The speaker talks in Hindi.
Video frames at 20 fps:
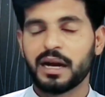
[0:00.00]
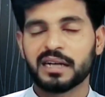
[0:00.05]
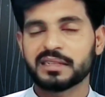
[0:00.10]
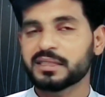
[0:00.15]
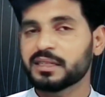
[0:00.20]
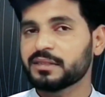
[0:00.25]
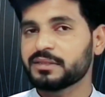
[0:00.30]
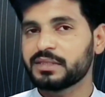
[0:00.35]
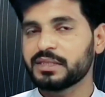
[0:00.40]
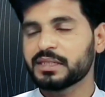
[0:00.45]

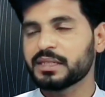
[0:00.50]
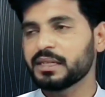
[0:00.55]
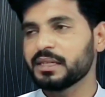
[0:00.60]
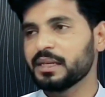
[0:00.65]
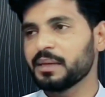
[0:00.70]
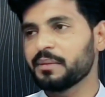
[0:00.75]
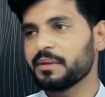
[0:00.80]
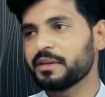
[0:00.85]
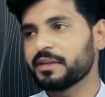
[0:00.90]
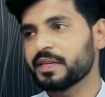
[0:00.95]
अच्छा इसी के
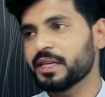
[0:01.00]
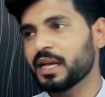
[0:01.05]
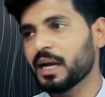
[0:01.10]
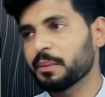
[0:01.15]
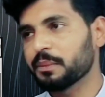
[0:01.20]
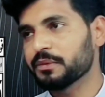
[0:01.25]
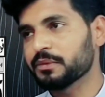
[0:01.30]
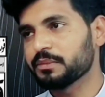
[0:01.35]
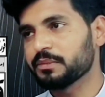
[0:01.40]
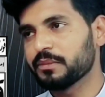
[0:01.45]
लिए मैं ये
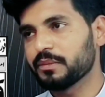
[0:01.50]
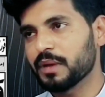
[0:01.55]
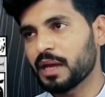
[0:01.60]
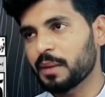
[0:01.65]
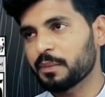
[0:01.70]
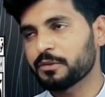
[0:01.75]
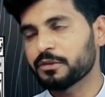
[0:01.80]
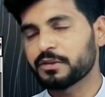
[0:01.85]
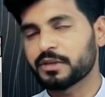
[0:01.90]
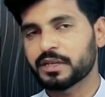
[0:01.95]
आप मैं
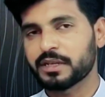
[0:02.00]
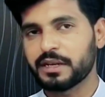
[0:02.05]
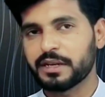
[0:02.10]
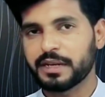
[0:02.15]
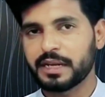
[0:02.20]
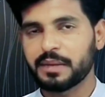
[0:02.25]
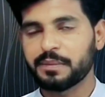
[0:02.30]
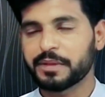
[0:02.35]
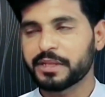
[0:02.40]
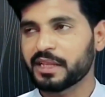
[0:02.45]
आपको ये
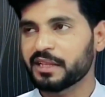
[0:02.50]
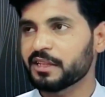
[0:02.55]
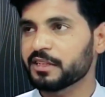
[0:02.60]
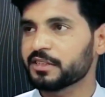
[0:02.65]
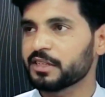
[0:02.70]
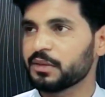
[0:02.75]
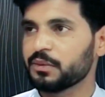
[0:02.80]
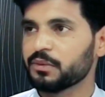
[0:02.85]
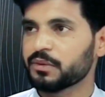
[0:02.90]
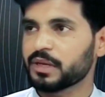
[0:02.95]
डिटेल बताता
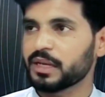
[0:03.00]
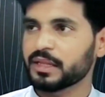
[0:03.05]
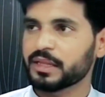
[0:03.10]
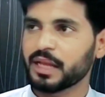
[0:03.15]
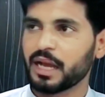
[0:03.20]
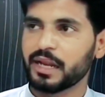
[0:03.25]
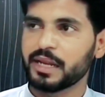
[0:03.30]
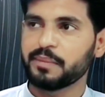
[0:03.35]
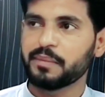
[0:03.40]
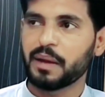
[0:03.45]
चलूँ कि
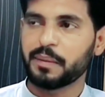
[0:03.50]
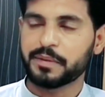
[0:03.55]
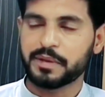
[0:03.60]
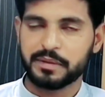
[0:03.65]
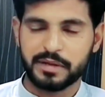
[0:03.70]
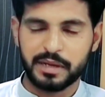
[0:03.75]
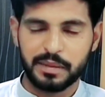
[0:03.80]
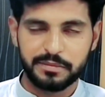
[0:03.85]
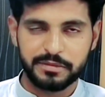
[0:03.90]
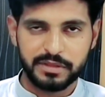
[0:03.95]
तालीम
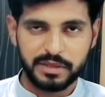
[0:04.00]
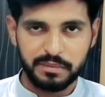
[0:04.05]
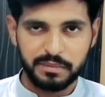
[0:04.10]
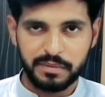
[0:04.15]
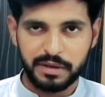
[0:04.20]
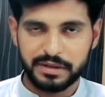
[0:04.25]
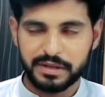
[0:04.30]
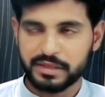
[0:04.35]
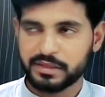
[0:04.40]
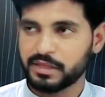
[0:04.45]
आपकी कम से कम
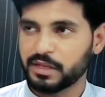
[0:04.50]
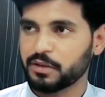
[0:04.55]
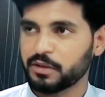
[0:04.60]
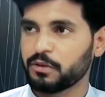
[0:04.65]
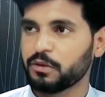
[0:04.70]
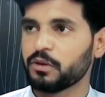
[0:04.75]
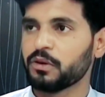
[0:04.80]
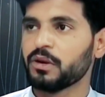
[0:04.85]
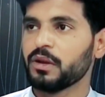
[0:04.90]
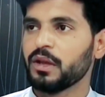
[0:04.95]
मेट्रिक तक
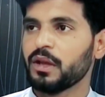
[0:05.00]
हो